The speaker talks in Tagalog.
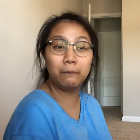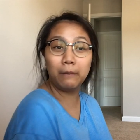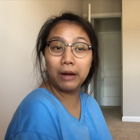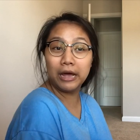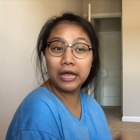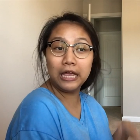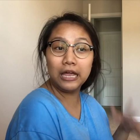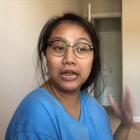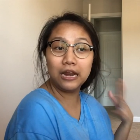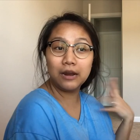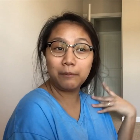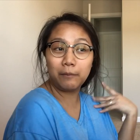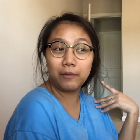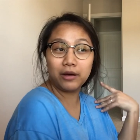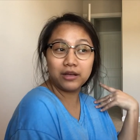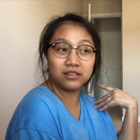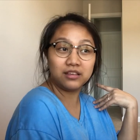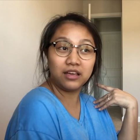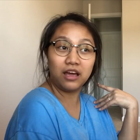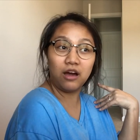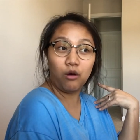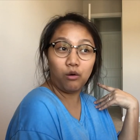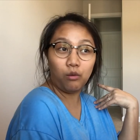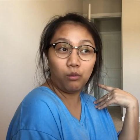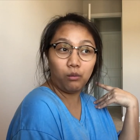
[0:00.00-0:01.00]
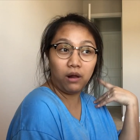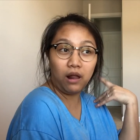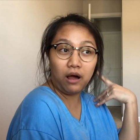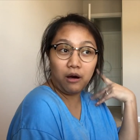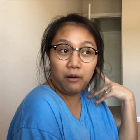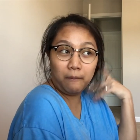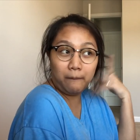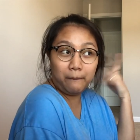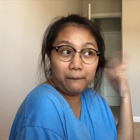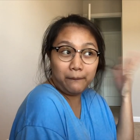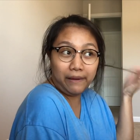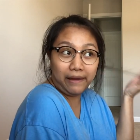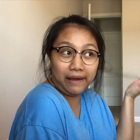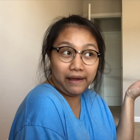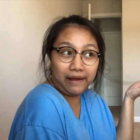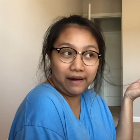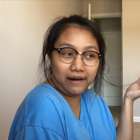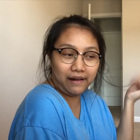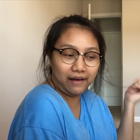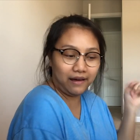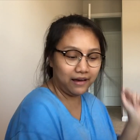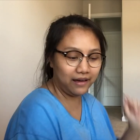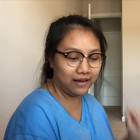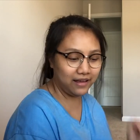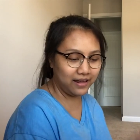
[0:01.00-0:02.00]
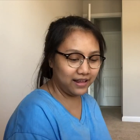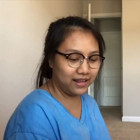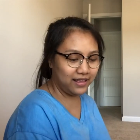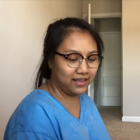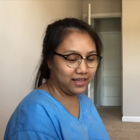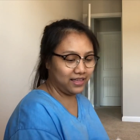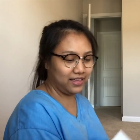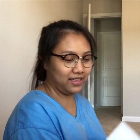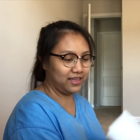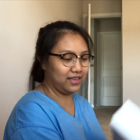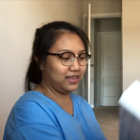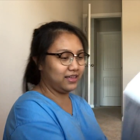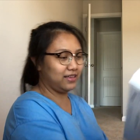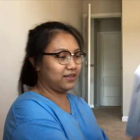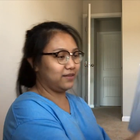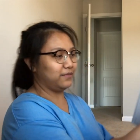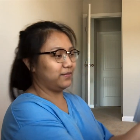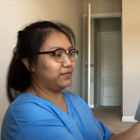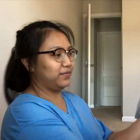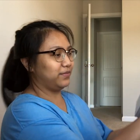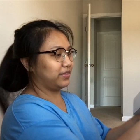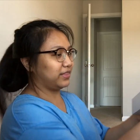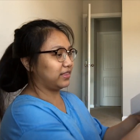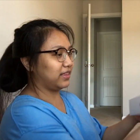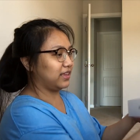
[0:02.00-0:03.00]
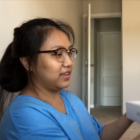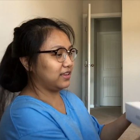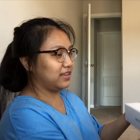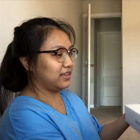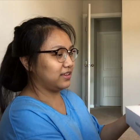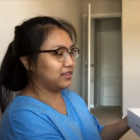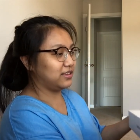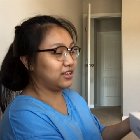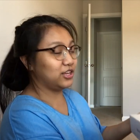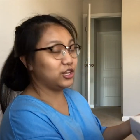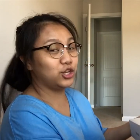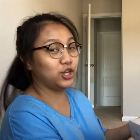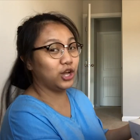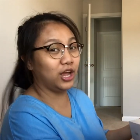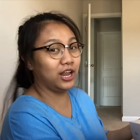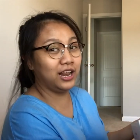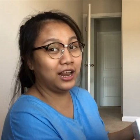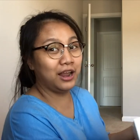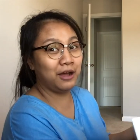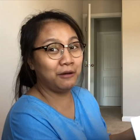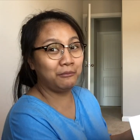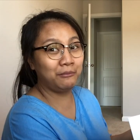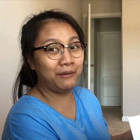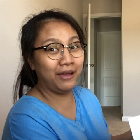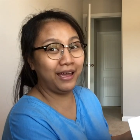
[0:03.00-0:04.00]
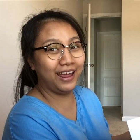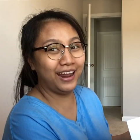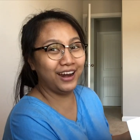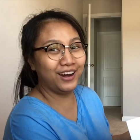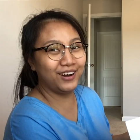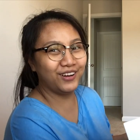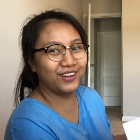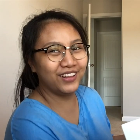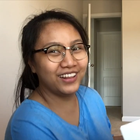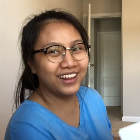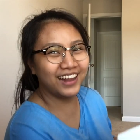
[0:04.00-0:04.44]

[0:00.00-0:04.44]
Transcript: mahirap kasi ako. Wala akong pera. Si John lang meron.